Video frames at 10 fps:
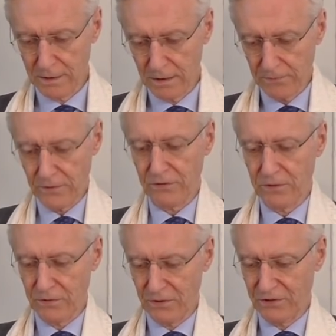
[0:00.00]
la France des
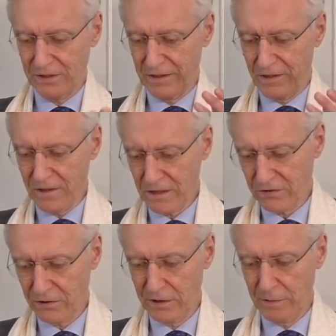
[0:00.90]
Français
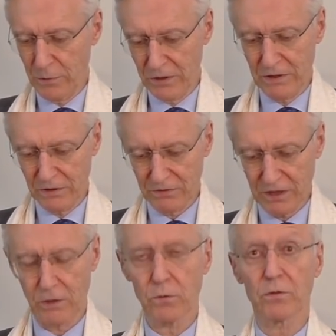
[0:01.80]
enracinés, modestes,
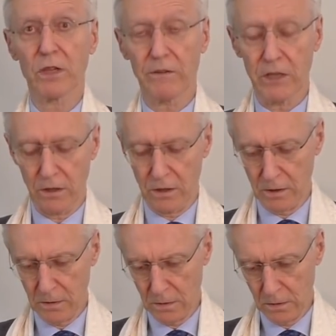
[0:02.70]
sérieux, travailleurs,